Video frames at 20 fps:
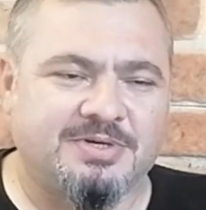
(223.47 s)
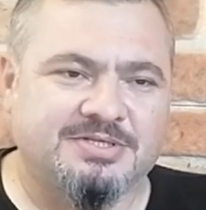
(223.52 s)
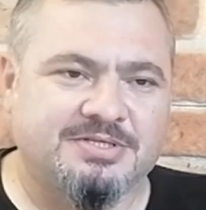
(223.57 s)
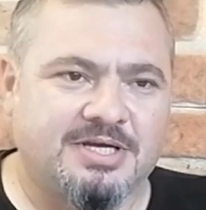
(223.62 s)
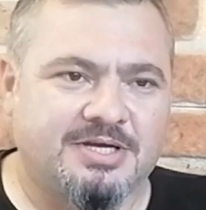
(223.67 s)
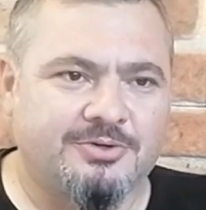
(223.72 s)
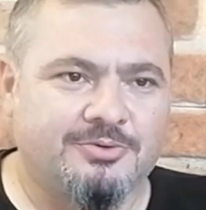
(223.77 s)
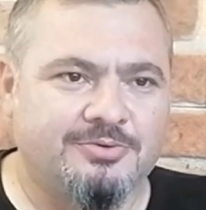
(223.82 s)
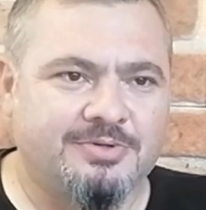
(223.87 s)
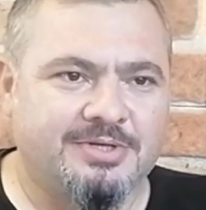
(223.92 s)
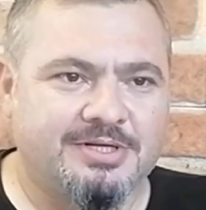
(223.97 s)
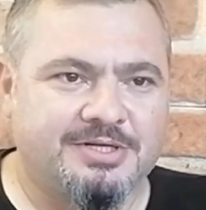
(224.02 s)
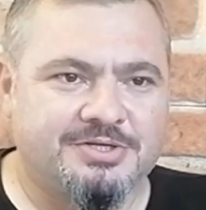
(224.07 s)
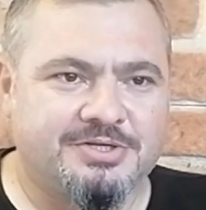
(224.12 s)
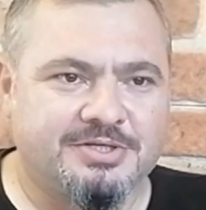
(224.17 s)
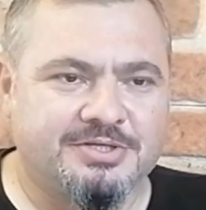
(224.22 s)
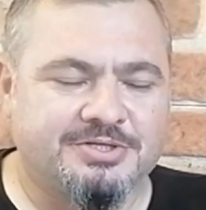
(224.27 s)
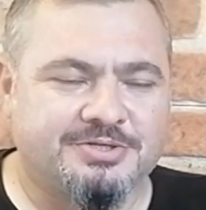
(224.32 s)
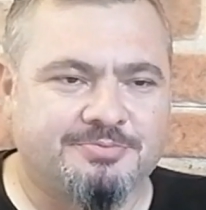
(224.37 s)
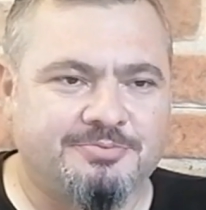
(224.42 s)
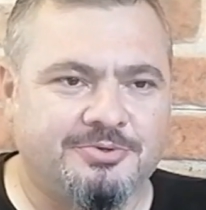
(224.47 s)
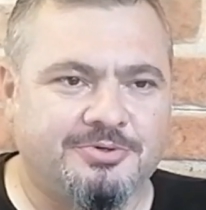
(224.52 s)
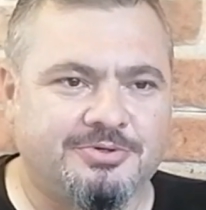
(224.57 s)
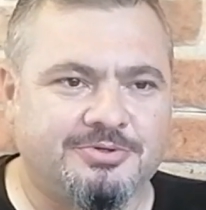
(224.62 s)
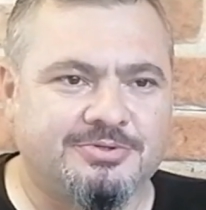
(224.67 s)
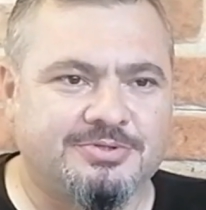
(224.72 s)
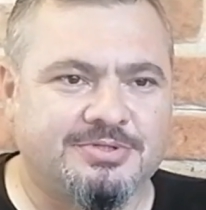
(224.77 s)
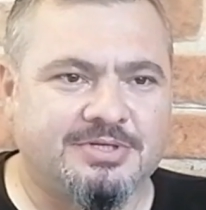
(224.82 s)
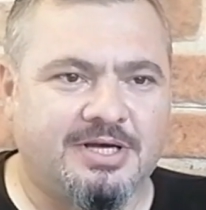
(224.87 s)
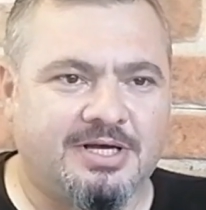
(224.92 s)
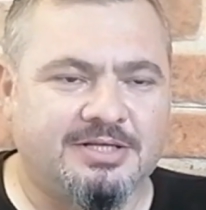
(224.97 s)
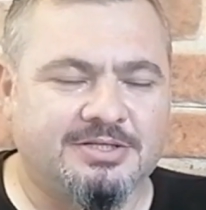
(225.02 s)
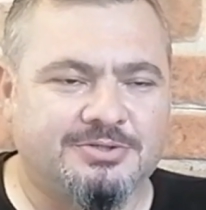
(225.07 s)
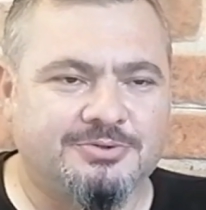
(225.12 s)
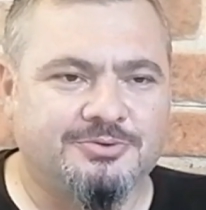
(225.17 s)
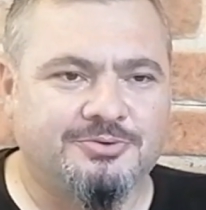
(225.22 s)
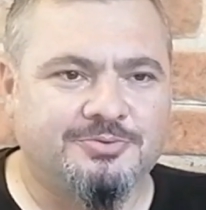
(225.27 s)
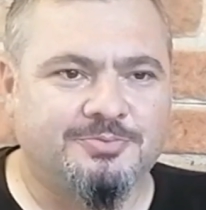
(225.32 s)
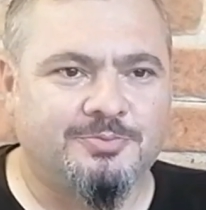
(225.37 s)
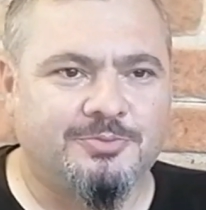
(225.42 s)
Pazar günleri çalışmıyoruz.
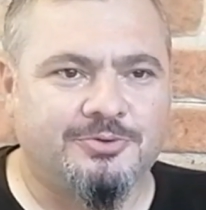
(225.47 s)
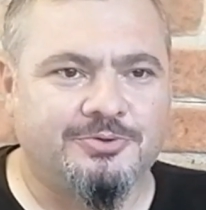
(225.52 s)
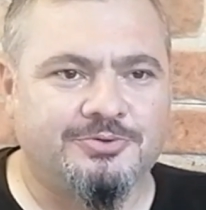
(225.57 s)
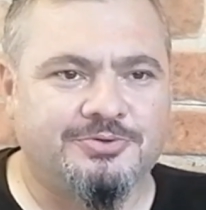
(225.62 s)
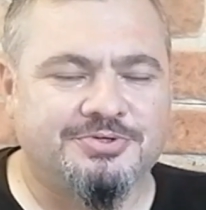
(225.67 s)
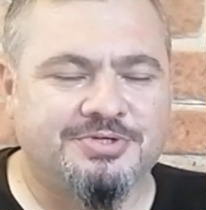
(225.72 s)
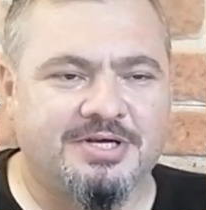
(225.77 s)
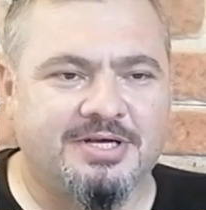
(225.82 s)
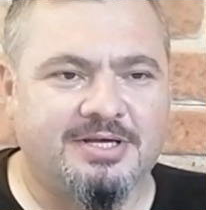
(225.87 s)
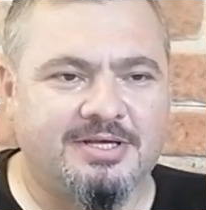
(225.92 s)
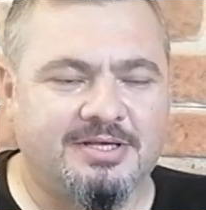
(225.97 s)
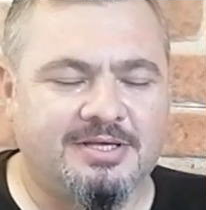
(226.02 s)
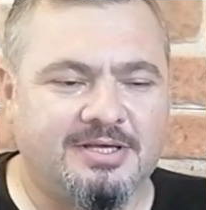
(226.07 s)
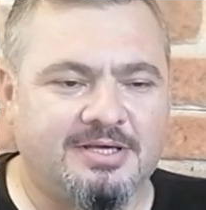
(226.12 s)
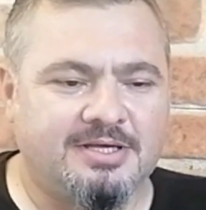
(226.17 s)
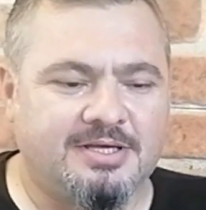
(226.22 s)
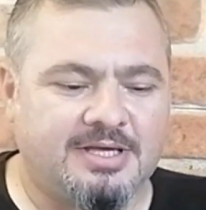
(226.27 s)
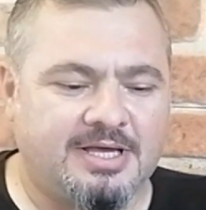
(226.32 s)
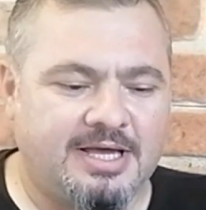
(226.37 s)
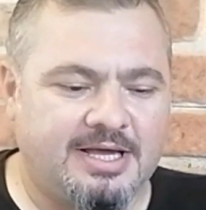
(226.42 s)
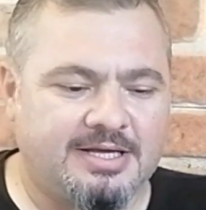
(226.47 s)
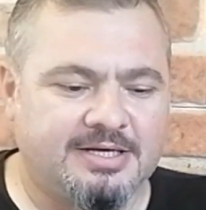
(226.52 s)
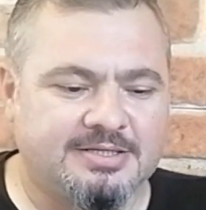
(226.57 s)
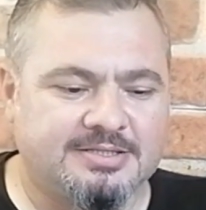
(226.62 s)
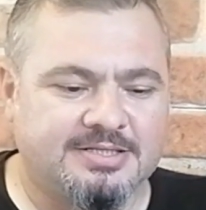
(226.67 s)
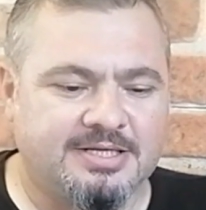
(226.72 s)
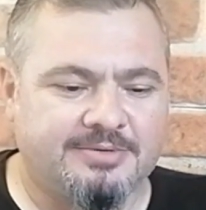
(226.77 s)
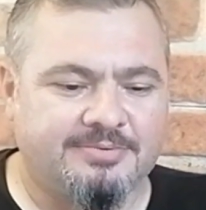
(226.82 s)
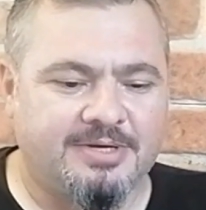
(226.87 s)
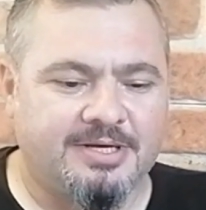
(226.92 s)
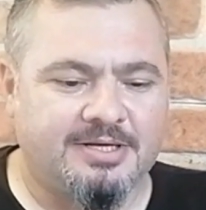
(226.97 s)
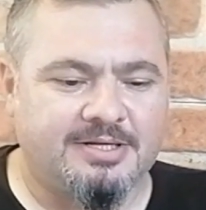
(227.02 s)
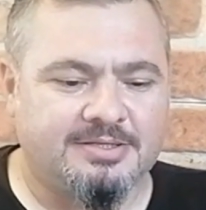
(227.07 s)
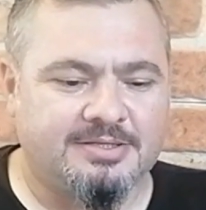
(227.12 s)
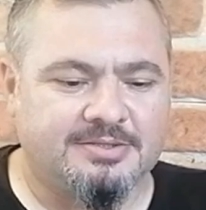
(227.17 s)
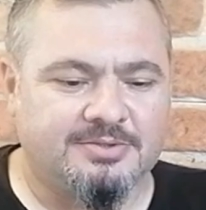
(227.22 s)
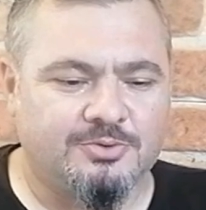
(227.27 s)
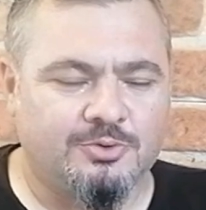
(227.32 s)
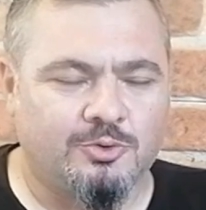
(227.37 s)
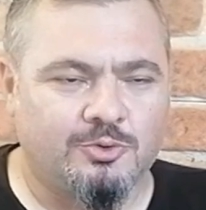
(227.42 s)
6 gün boyunca e, her sabah
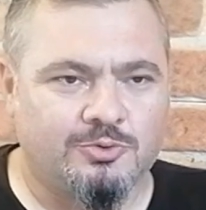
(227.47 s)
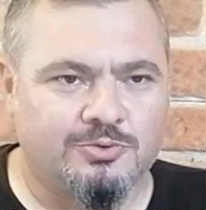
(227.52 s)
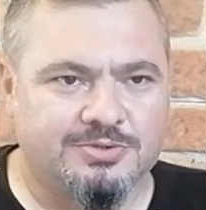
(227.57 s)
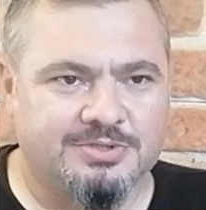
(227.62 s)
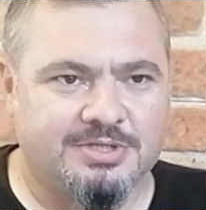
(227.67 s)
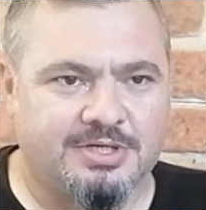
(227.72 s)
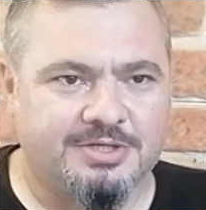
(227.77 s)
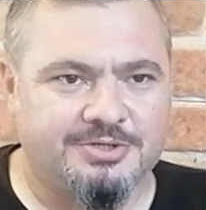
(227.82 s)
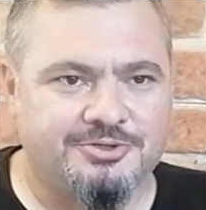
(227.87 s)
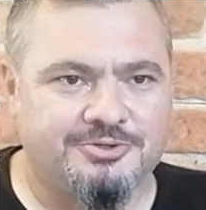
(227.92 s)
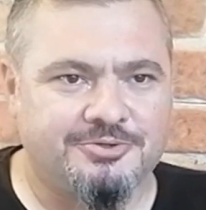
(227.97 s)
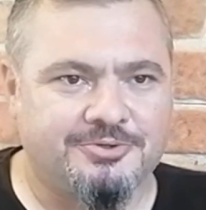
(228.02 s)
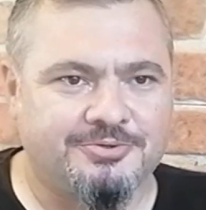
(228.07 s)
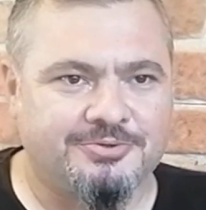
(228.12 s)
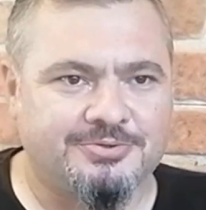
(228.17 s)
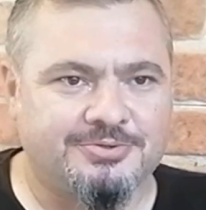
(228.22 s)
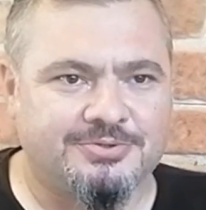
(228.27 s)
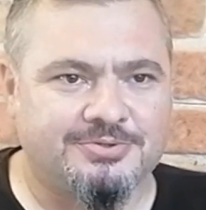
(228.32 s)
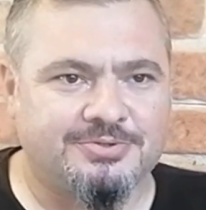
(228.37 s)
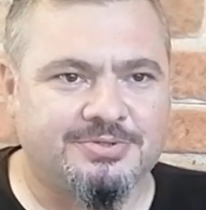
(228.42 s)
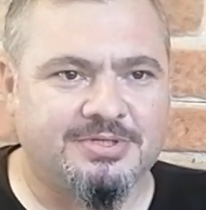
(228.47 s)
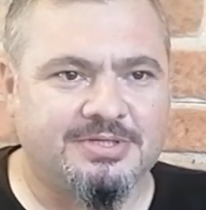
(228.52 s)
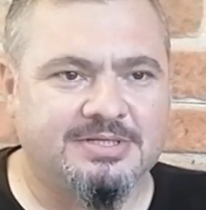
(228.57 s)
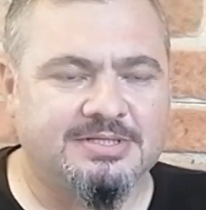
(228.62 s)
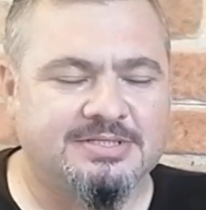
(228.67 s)
9'da açıyoruz.